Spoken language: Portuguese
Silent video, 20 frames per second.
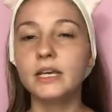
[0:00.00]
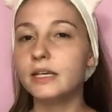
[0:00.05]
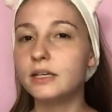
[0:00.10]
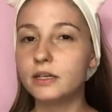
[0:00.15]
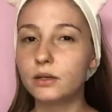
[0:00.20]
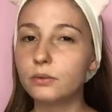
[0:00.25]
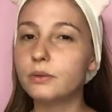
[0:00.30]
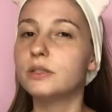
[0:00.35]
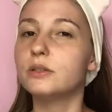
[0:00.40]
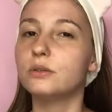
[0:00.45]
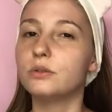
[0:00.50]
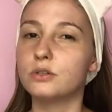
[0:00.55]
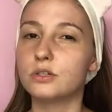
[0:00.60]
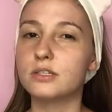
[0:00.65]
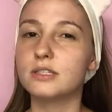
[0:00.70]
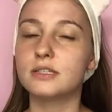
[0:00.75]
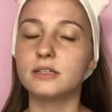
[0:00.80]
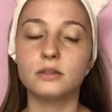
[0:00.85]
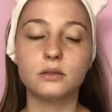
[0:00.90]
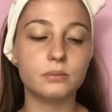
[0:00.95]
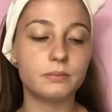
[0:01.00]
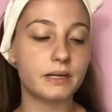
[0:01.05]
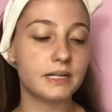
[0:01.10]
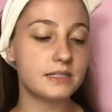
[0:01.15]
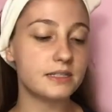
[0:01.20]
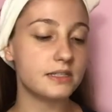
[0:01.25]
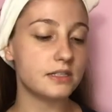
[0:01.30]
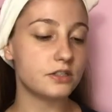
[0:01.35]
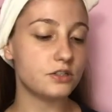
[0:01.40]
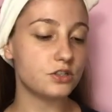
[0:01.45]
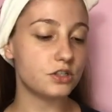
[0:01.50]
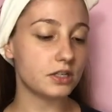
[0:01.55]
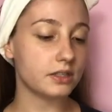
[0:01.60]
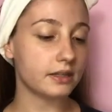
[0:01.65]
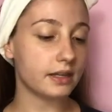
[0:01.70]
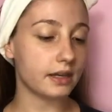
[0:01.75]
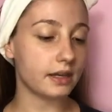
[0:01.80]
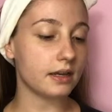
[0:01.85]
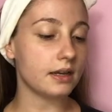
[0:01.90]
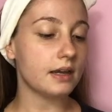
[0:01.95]
E que eu ando gostando bastante
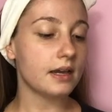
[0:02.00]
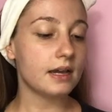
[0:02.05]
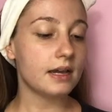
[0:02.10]
até.